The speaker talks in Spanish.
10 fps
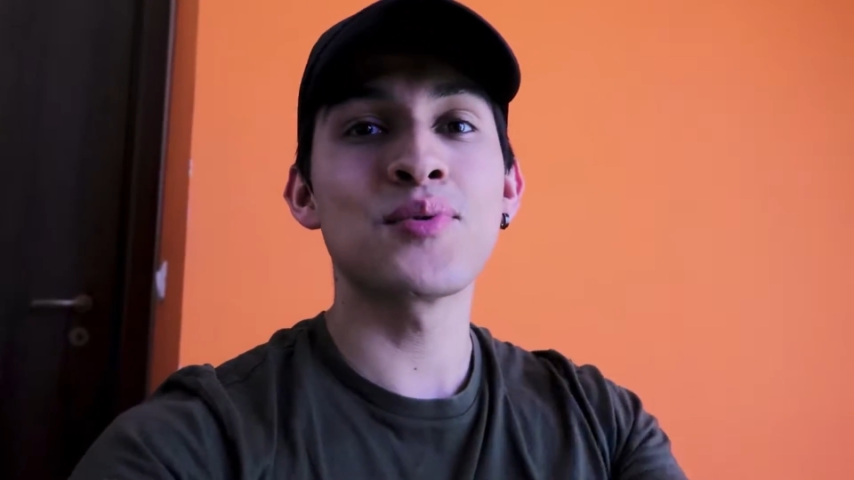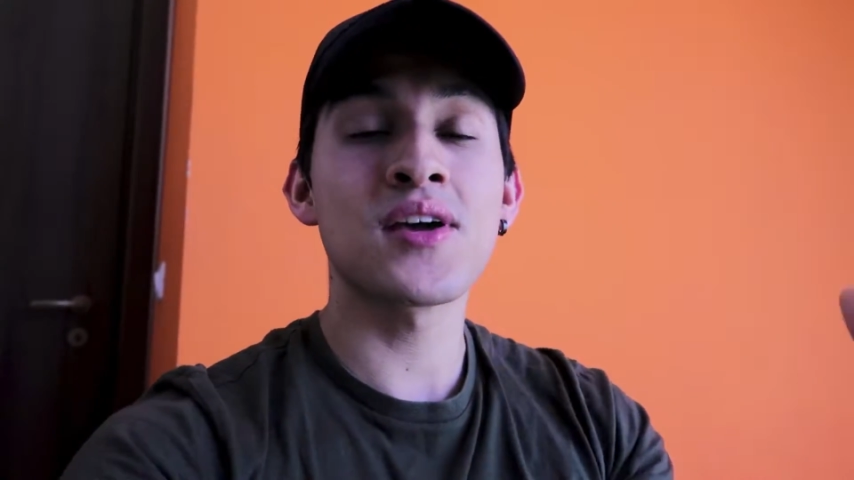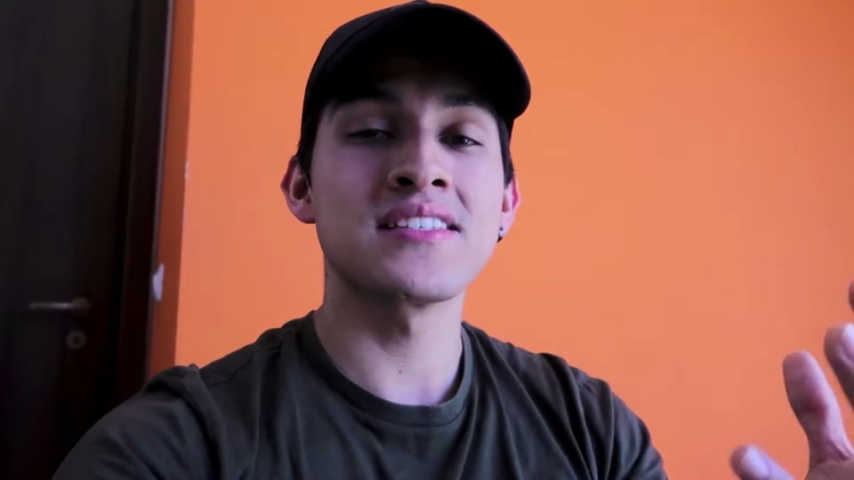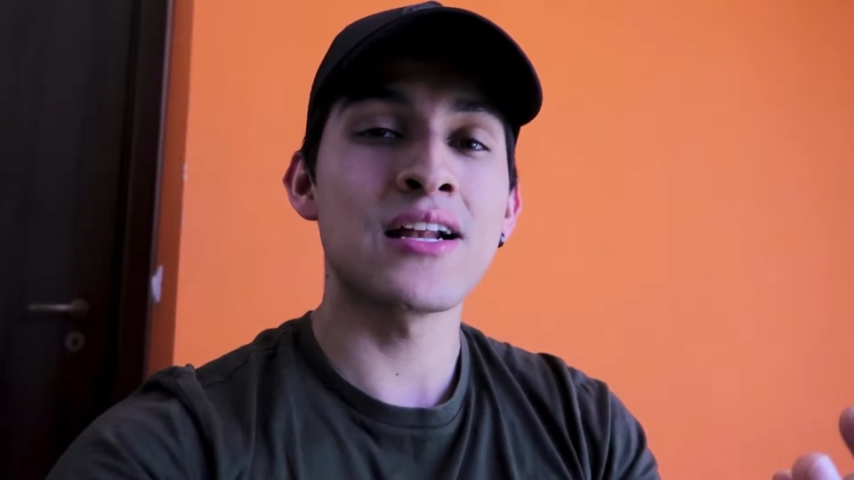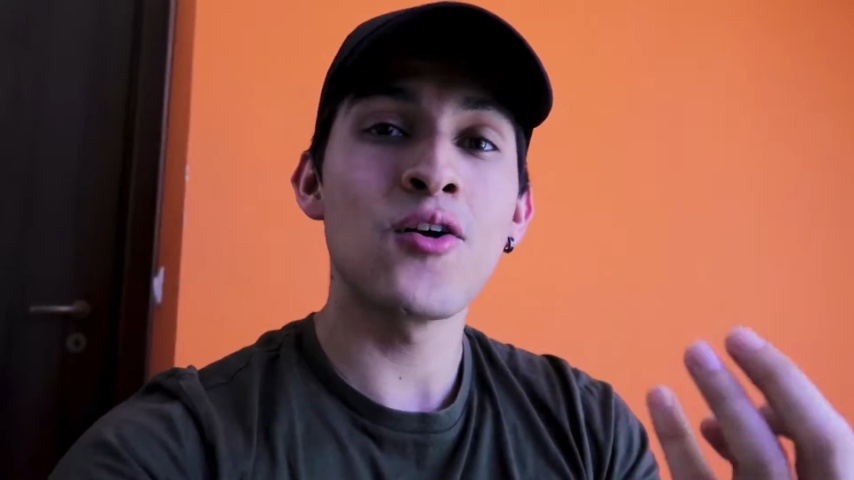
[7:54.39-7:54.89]

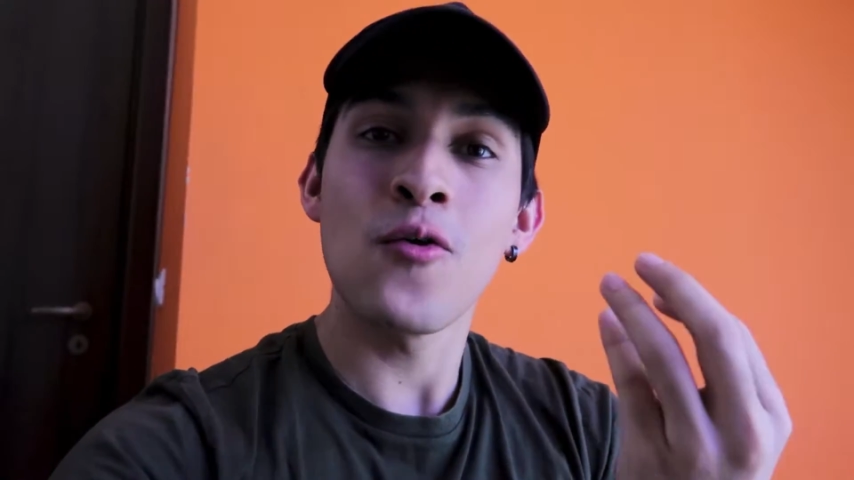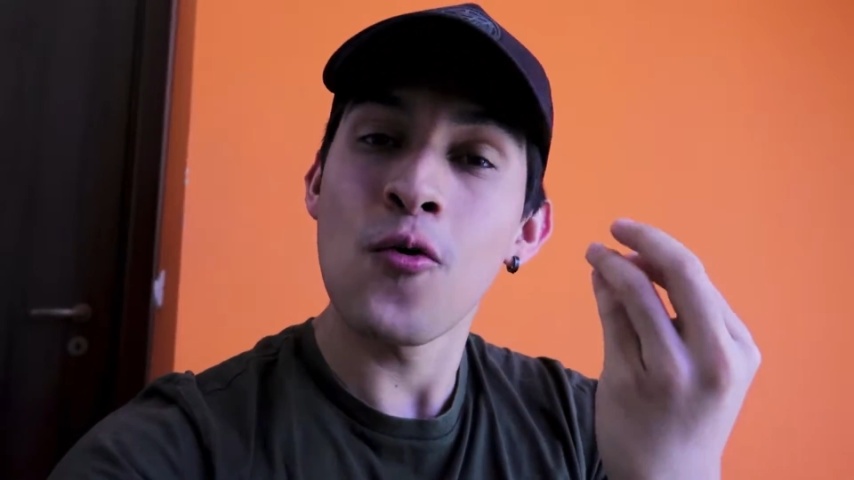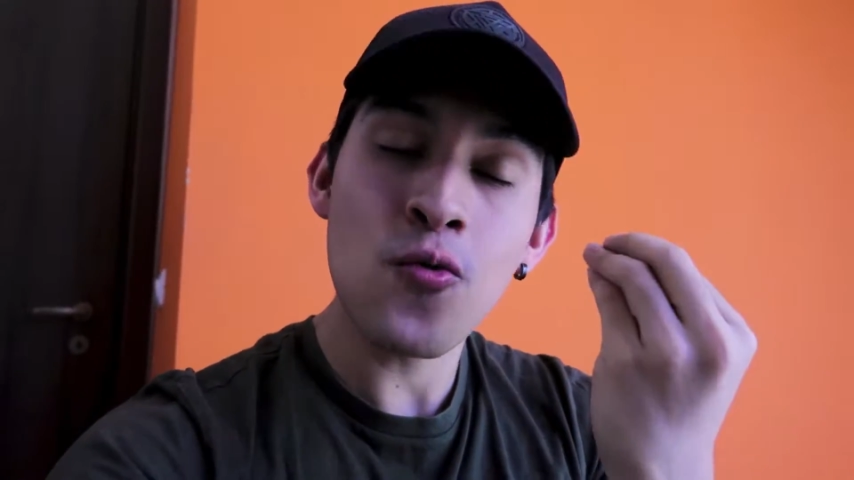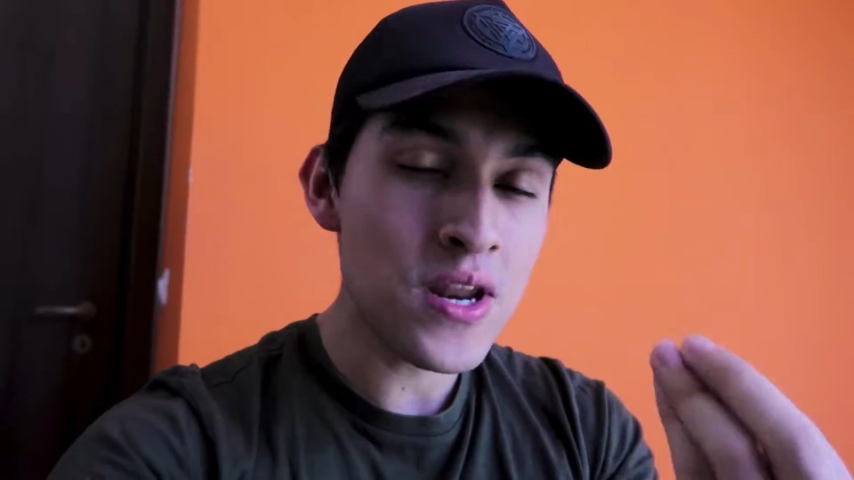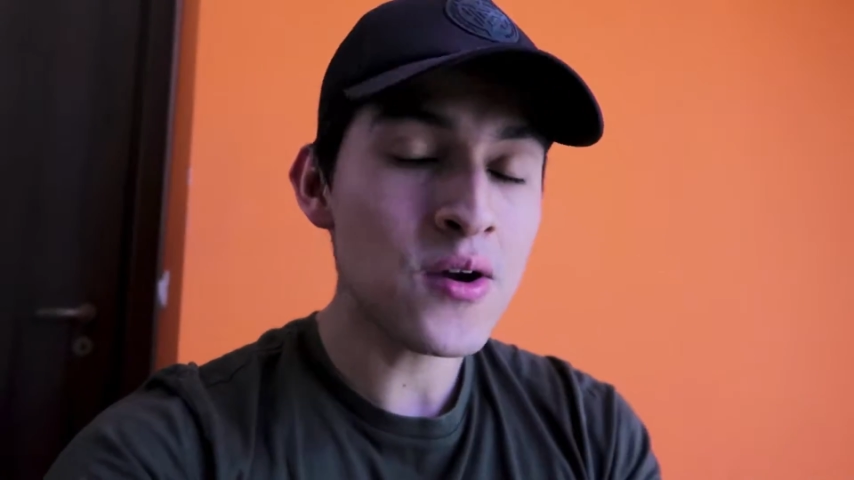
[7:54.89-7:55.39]
porque es algo
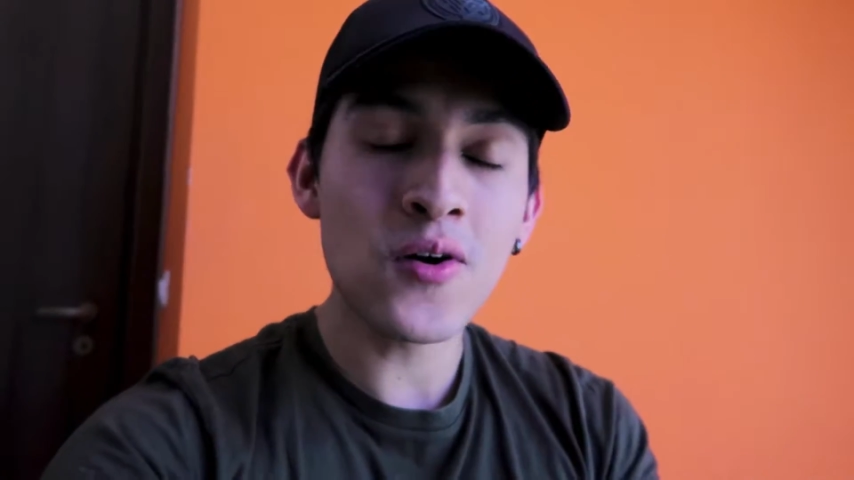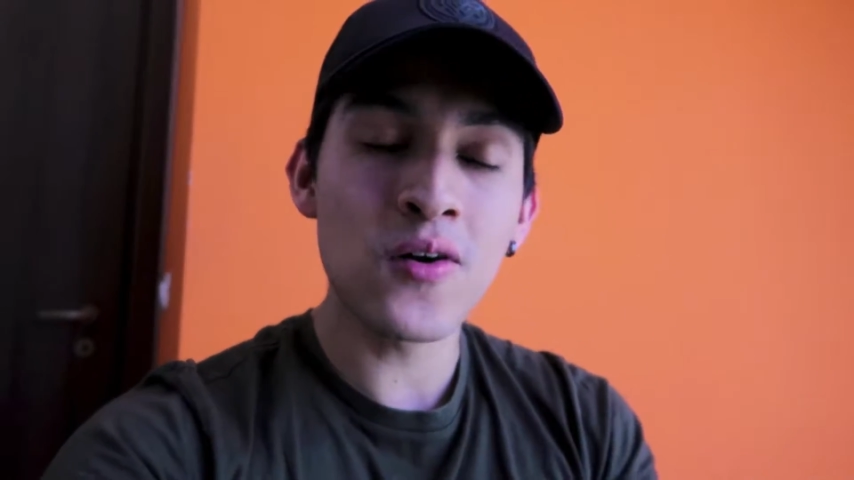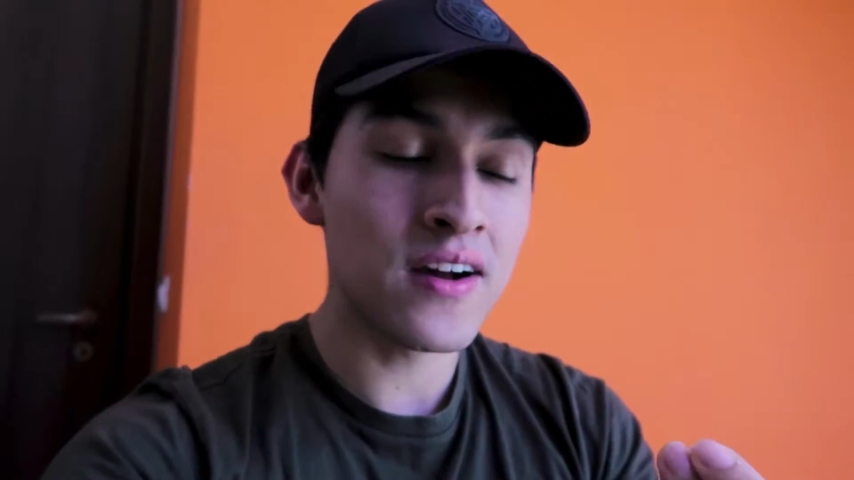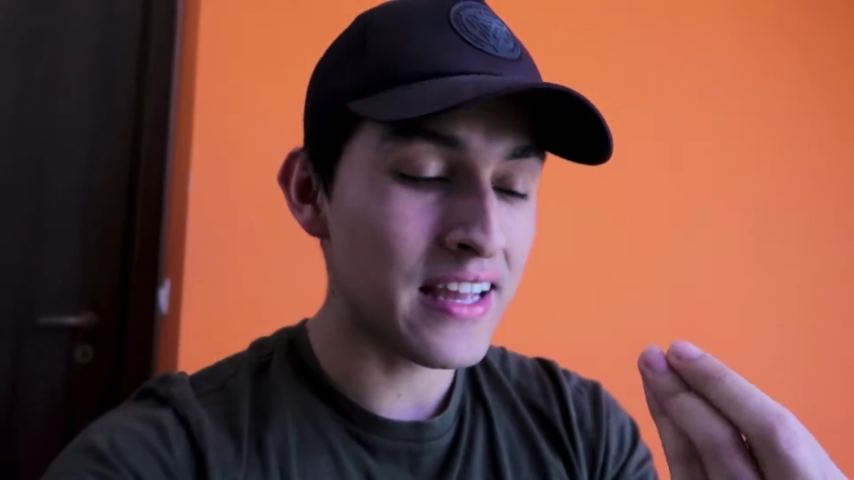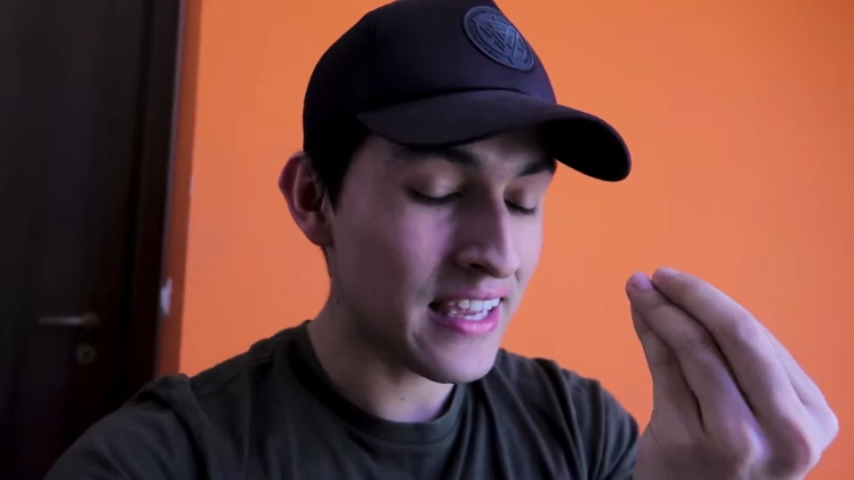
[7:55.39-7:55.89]
único